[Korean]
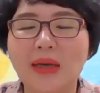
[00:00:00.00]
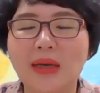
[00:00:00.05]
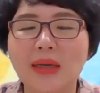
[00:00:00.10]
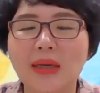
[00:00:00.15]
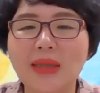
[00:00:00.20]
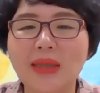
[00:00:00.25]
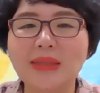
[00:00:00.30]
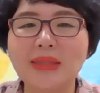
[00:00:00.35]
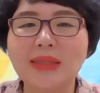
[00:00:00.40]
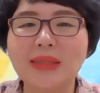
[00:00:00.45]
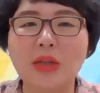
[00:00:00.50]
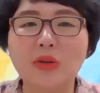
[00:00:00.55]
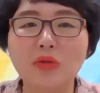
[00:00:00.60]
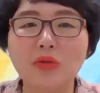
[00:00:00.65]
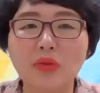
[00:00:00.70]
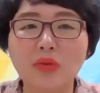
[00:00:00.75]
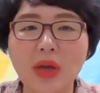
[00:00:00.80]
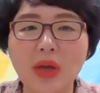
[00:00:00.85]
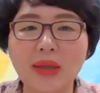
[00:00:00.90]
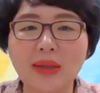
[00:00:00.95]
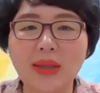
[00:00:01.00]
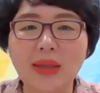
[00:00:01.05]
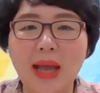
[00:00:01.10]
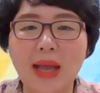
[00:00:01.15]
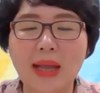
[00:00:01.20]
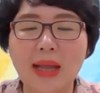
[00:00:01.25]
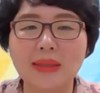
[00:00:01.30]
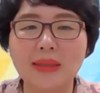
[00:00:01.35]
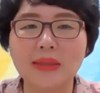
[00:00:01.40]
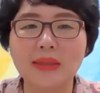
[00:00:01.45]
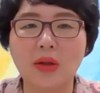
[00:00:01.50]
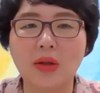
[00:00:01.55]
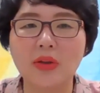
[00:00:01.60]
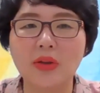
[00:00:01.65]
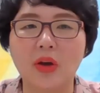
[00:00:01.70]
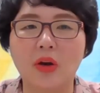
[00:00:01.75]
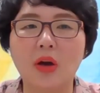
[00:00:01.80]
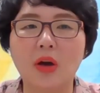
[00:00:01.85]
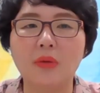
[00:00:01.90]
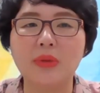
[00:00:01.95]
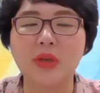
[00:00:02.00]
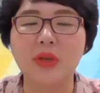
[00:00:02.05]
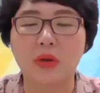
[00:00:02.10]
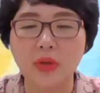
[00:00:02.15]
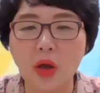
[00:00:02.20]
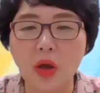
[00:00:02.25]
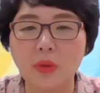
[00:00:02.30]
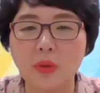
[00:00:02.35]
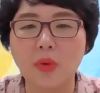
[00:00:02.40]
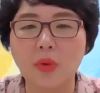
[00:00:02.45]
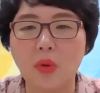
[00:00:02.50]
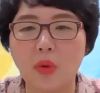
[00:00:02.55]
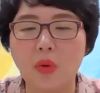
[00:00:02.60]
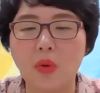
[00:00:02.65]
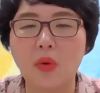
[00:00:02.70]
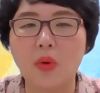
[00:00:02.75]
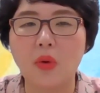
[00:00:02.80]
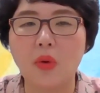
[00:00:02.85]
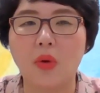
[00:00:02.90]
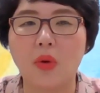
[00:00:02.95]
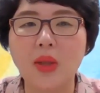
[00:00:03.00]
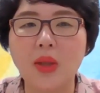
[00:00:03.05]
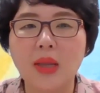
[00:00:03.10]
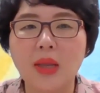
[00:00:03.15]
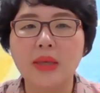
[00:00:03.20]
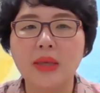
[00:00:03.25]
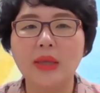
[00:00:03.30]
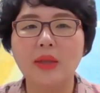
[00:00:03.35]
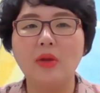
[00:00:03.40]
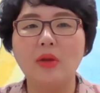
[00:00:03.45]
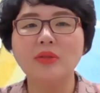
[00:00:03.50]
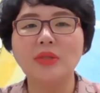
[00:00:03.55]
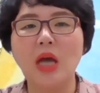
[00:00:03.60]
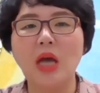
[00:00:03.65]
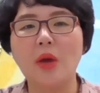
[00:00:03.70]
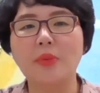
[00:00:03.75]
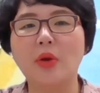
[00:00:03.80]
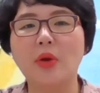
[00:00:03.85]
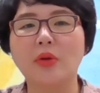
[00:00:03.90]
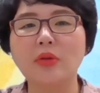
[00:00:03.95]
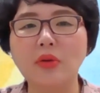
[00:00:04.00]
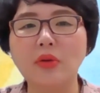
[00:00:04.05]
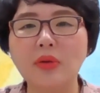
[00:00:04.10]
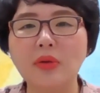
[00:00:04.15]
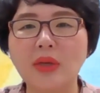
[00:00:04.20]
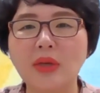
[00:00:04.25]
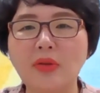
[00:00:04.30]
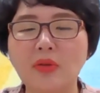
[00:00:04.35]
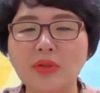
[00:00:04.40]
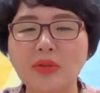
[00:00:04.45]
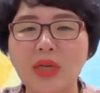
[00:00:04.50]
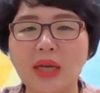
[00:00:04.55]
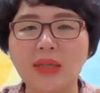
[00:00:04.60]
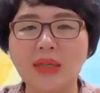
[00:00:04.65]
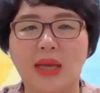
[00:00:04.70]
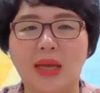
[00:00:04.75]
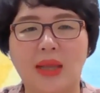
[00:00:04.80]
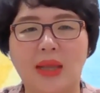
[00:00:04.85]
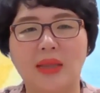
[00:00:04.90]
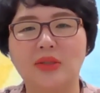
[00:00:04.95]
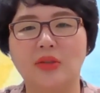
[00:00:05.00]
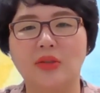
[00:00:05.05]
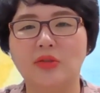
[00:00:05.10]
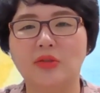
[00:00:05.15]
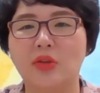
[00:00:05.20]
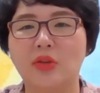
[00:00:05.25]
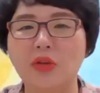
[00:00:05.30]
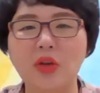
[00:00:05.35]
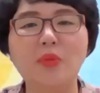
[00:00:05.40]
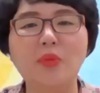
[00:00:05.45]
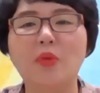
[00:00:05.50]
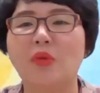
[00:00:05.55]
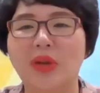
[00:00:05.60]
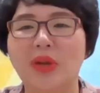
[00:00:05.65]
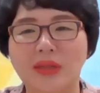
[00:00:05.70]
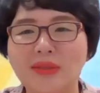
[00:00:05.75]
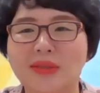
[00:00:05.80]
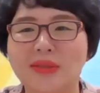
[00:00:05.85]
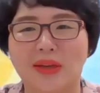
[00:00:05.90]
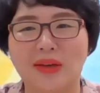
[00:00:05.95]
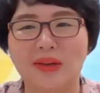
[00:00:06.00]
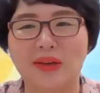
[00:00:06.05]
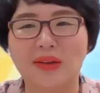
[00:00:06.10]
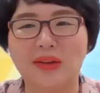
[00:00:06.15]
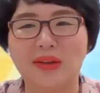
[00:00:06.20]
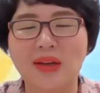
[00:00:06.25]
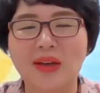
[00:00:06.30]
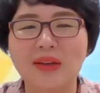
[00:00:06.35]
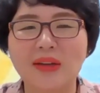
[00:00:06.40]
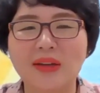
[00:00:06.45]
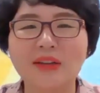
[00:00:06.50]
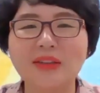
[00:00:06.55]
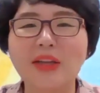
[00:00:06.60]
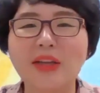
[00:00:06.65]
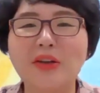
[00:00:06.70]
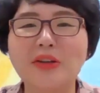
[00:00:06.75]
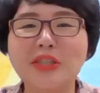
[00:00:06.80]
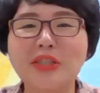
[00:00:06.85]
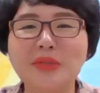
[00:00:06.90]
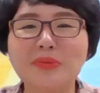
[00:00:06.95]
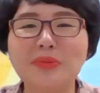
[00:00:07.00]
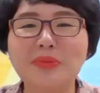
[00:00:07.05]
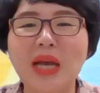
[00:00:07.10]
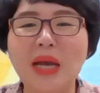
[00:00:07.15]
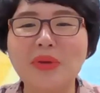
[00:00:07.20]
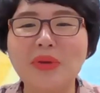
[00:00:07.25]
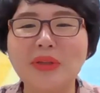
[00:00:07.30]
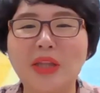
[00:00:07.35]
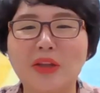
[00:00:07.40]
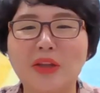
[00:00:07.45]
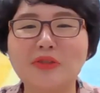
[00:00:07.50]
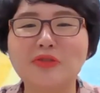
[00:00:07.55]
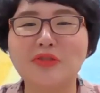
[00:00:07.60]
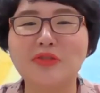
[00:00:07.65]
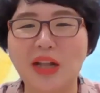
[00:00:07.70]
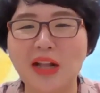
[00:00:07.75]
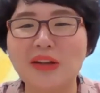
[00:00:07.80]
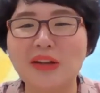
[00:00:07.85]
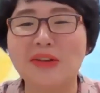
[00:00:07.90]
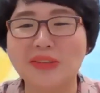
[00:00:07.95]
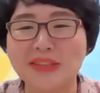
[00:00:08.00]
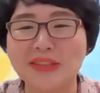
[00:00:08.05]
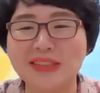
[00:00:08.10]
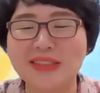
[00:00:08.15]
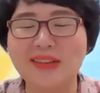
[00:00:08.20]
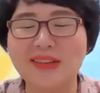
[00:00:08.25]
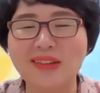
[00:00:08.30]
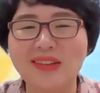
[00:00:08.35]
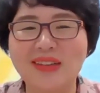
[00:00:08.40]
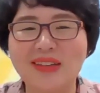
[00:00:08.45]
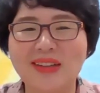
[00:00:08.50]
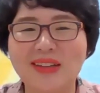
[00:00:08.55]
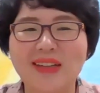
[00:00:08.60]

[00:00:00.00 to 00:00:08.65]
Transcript: 근데 이제 네트워크에 대한 그런 경험이 전혀 없고, 이런 사업이 어떻게 성장해 나가는지 전혀 몰랐어요. 그냥 열심히 하면 되는 줄 알았거든요.